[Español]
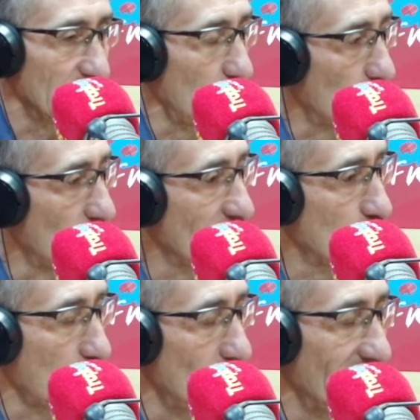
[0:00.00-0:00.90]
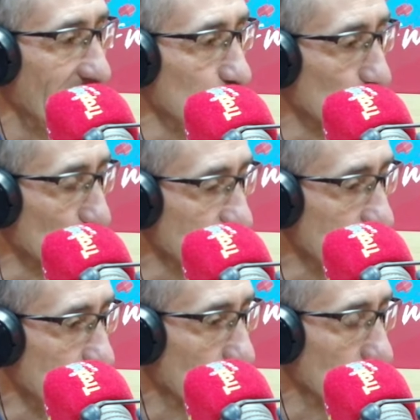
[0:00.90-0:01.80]
quedó en coma
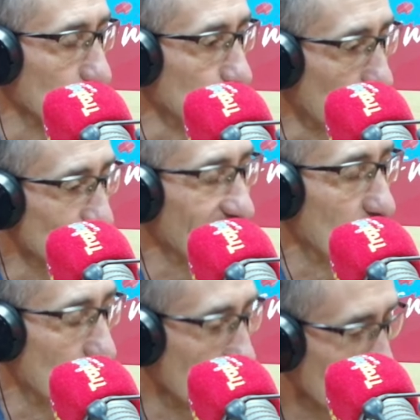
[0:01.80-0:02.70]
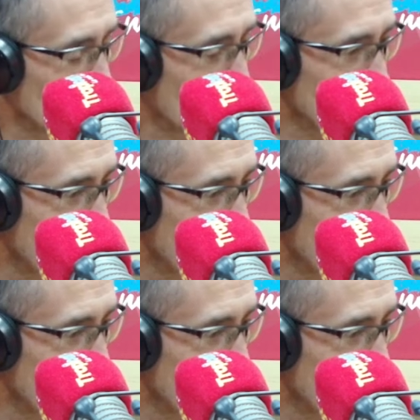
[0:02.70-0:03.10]
inducido 12, 12